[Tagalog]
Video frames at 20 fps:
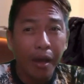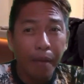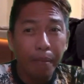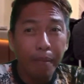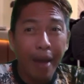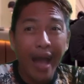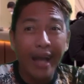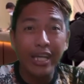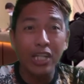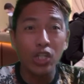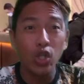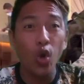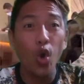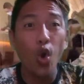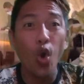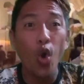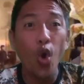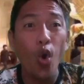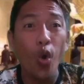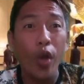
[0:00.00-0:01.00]
bakit
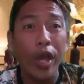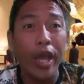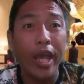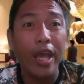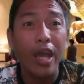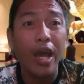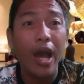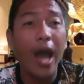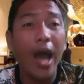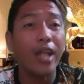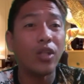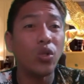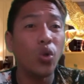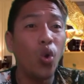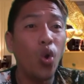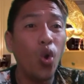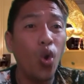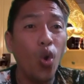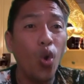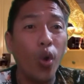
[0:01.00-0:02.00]
uuwi at
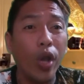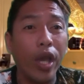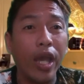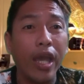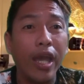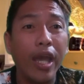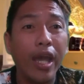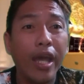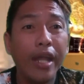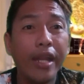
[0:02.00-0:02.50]
uuwi